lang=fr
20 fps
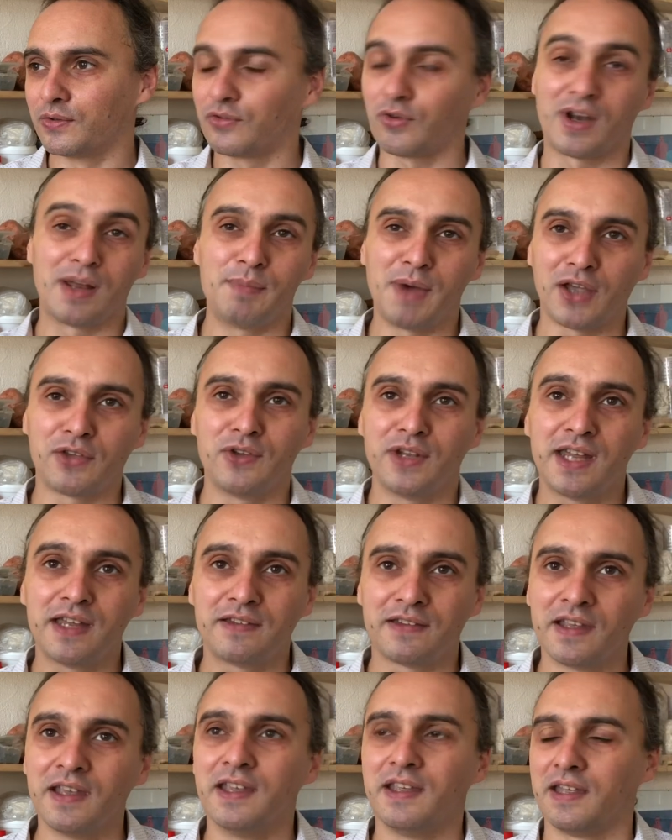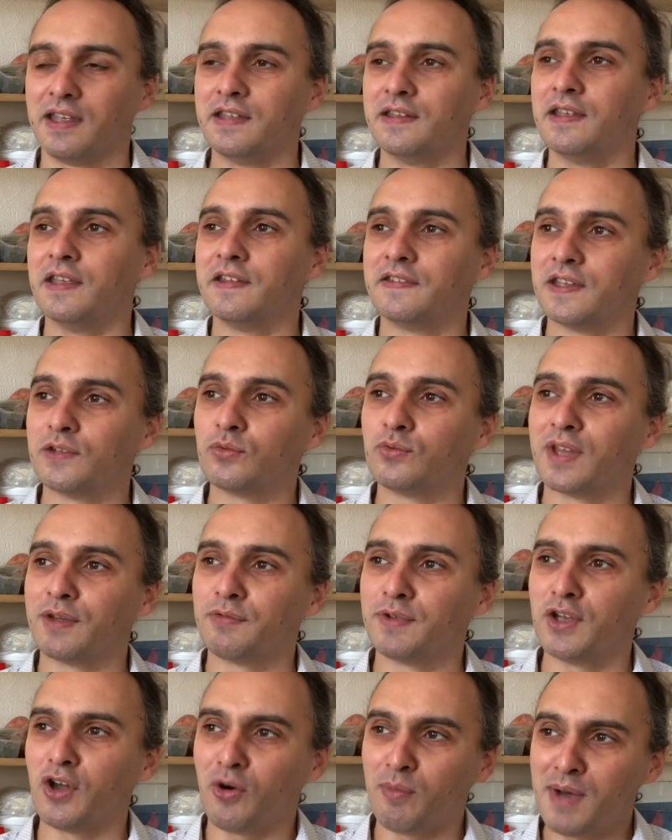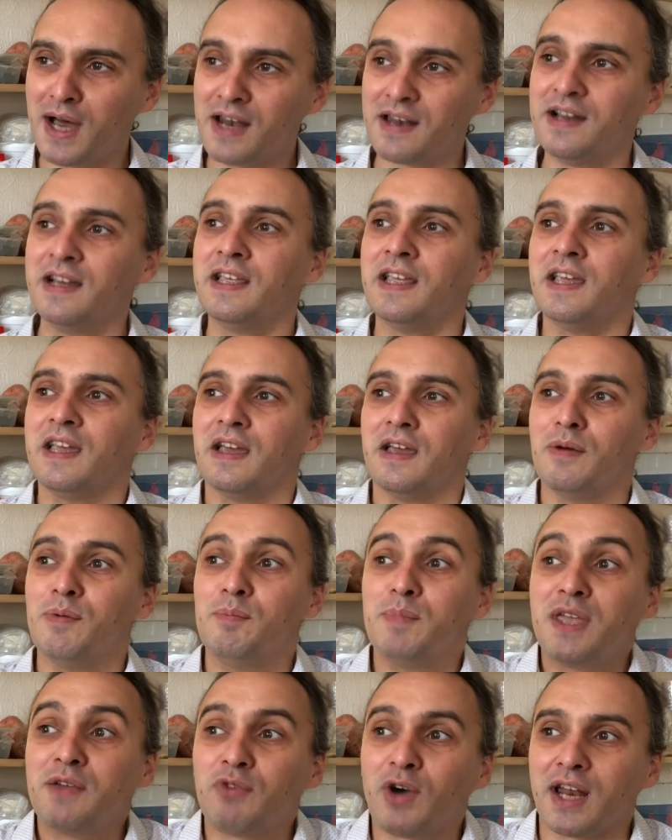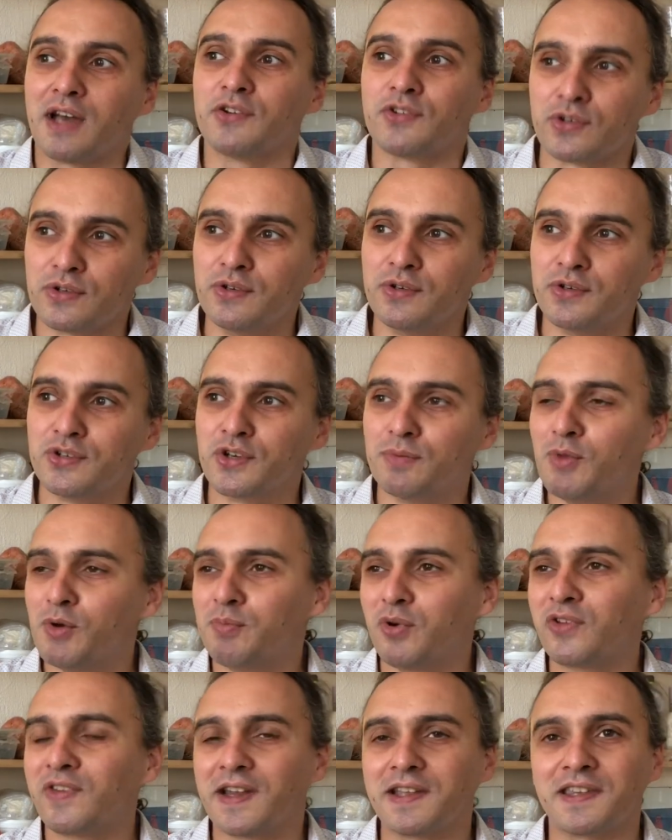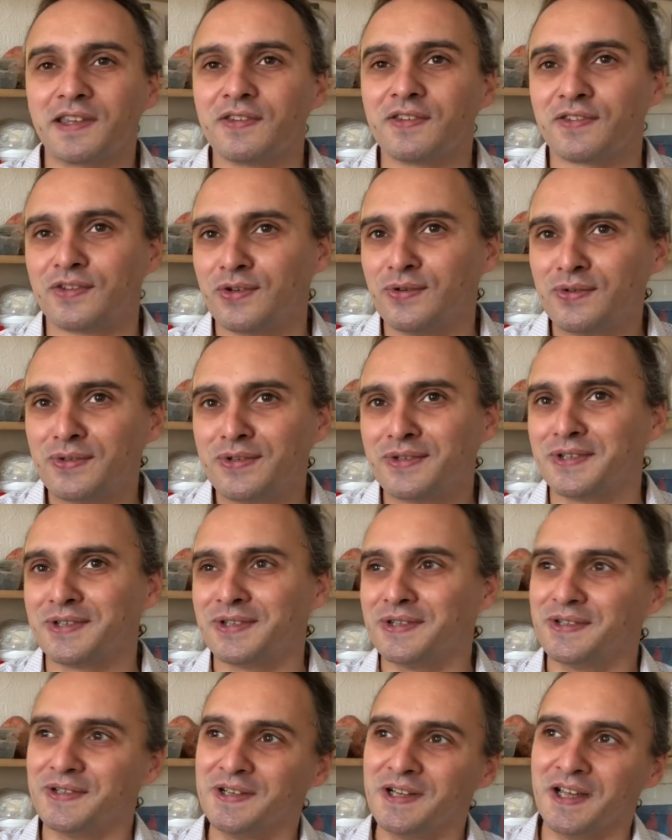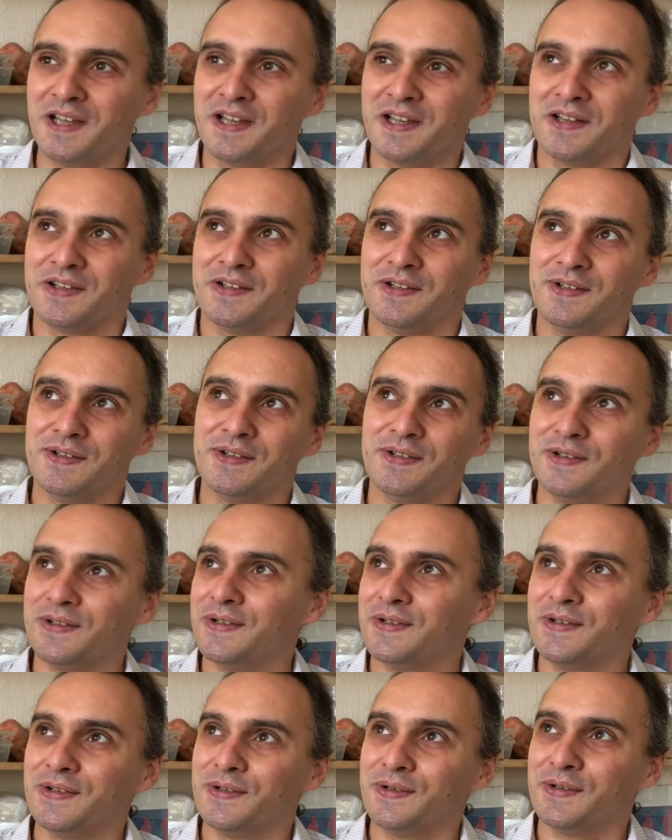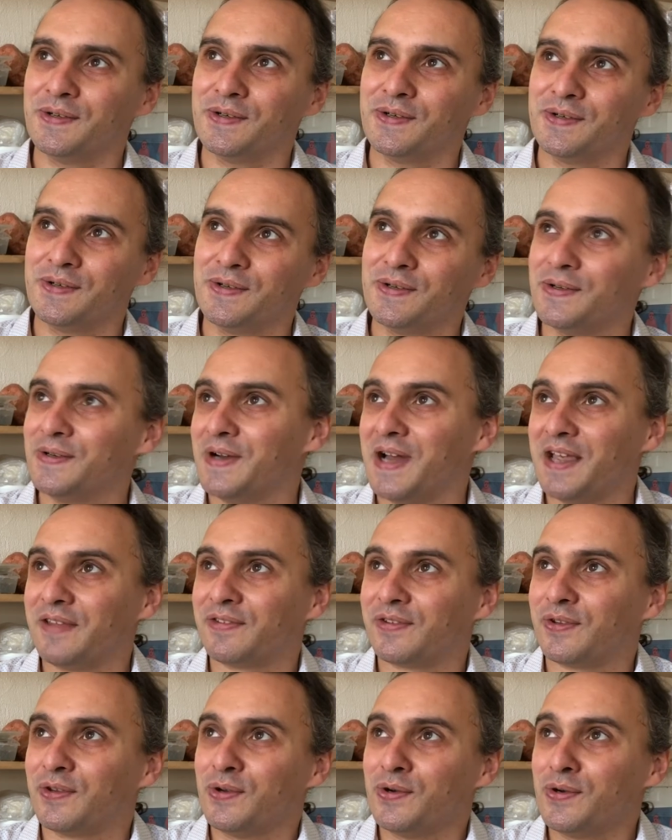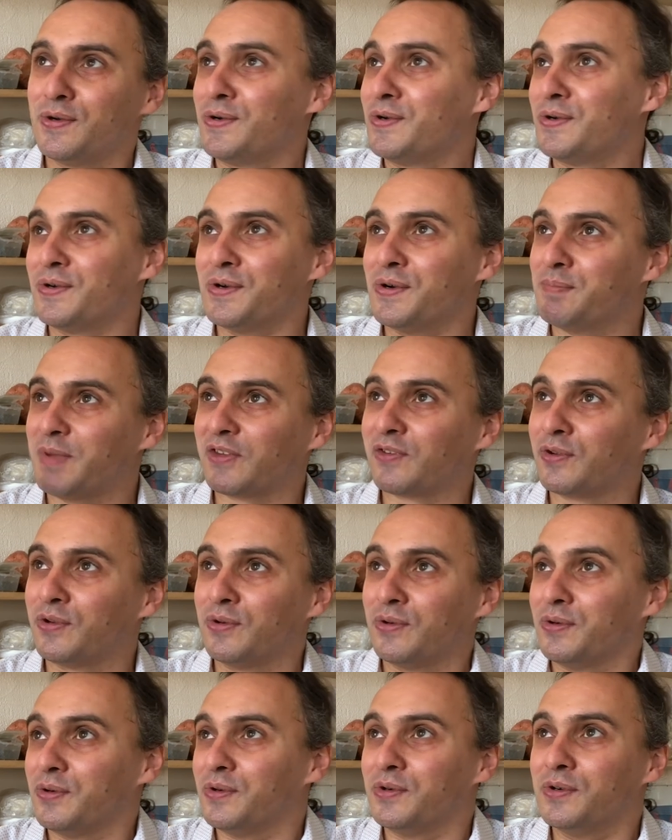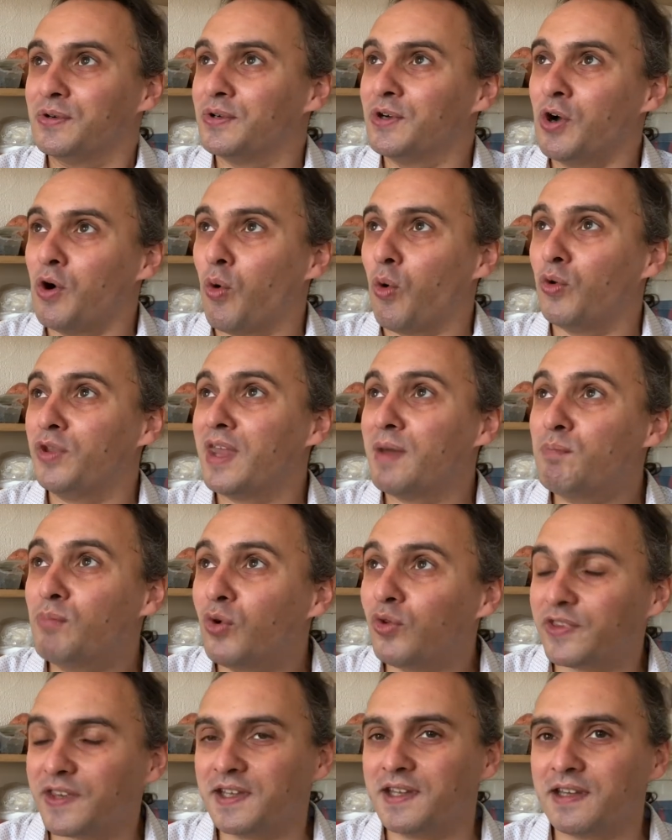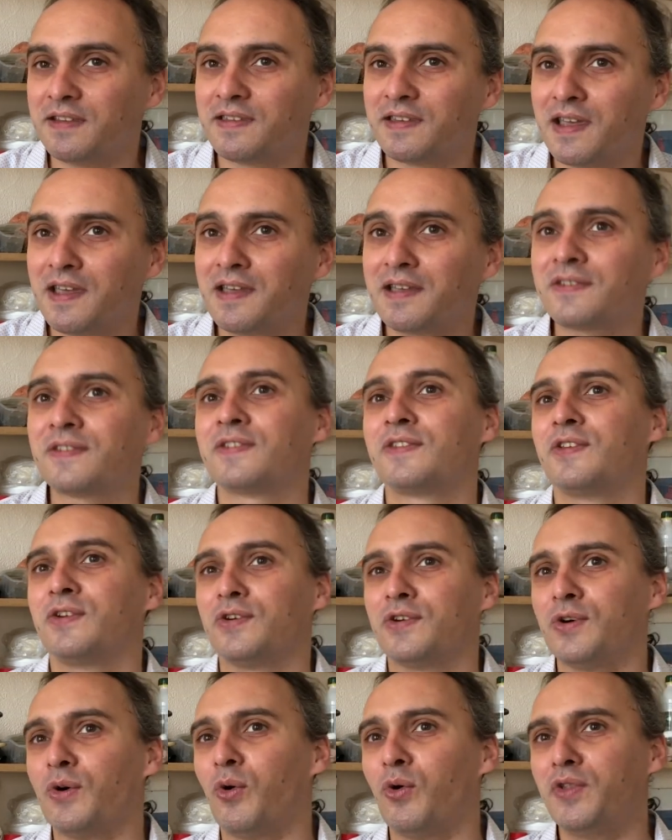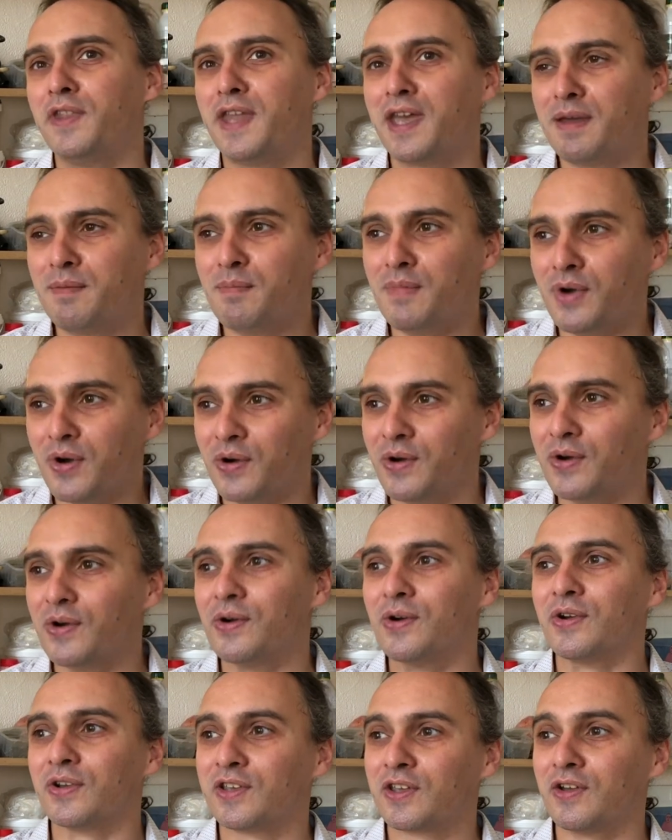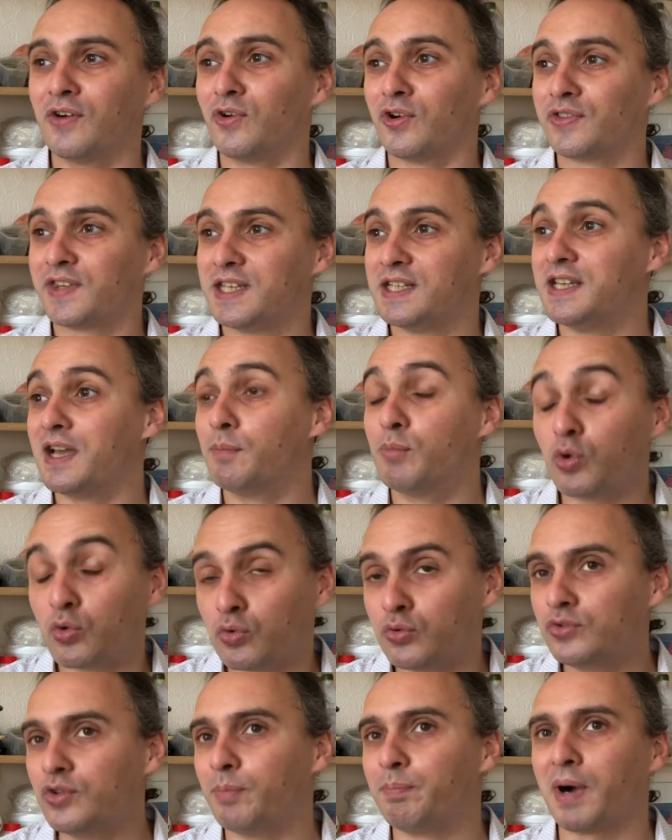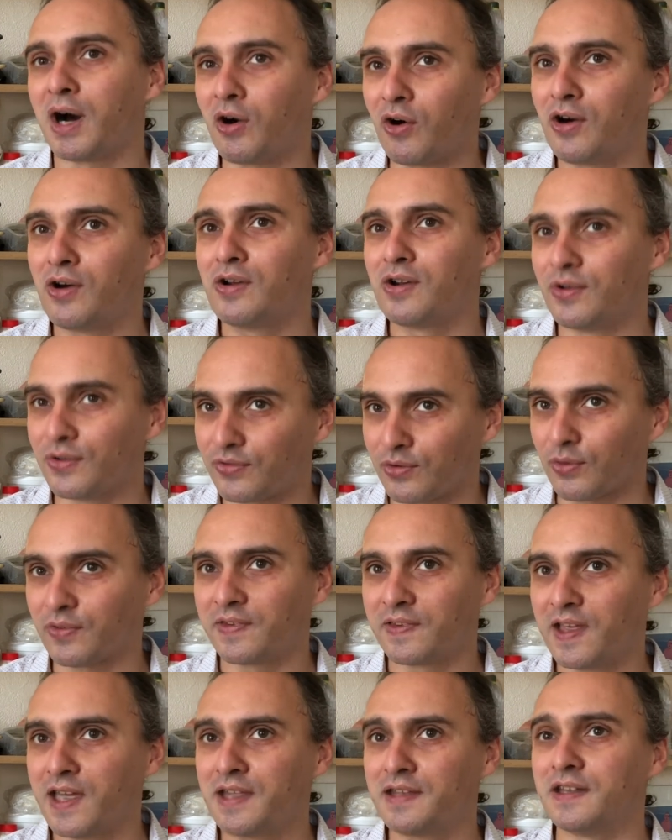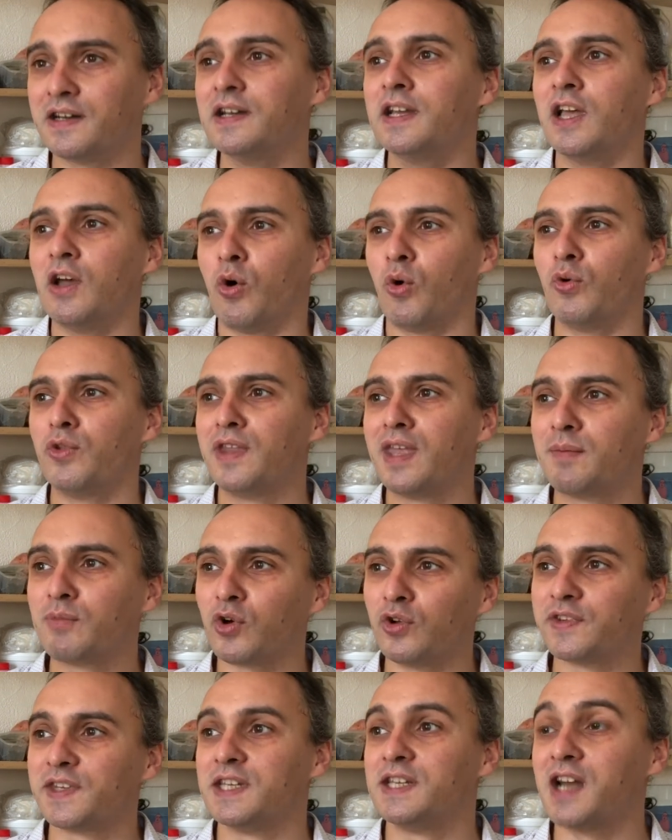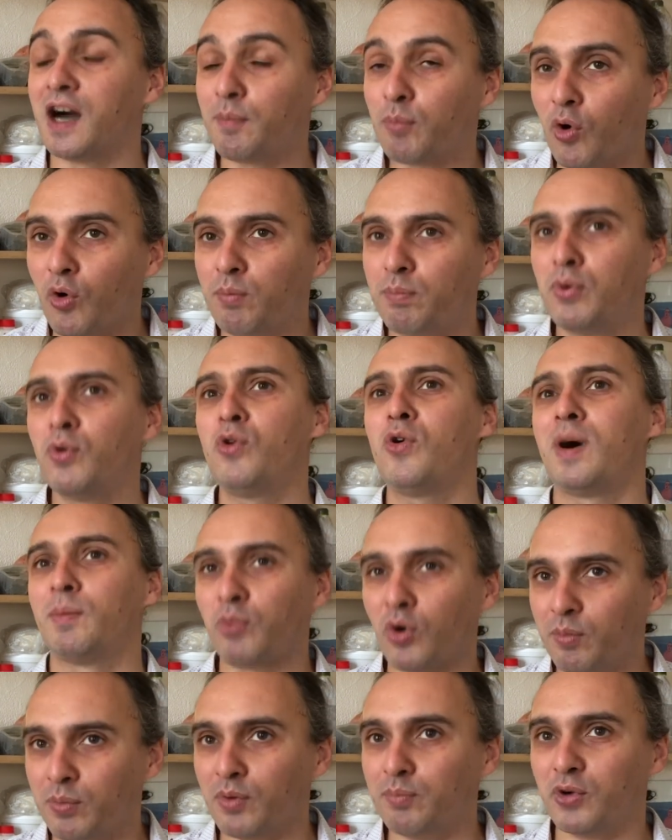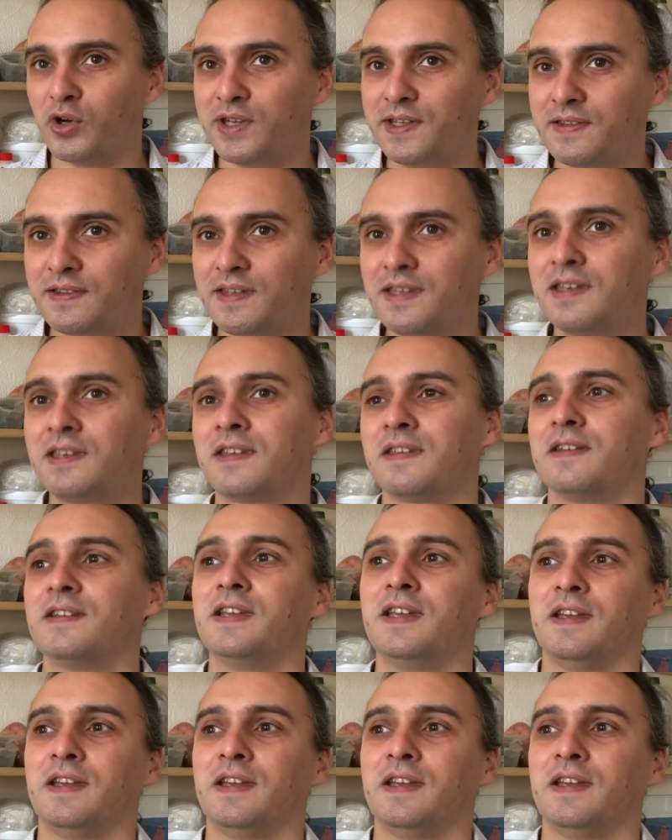sur la marionnette, et, c'est tout à fait normal. Mais voilà, je, je me pose la question. Euh, est-ce que, parce qu'on aime monter des textes, on aime euh, quand il y a beaucoup de paroles sur scène, on aime quand il y a un propos, un propos politique.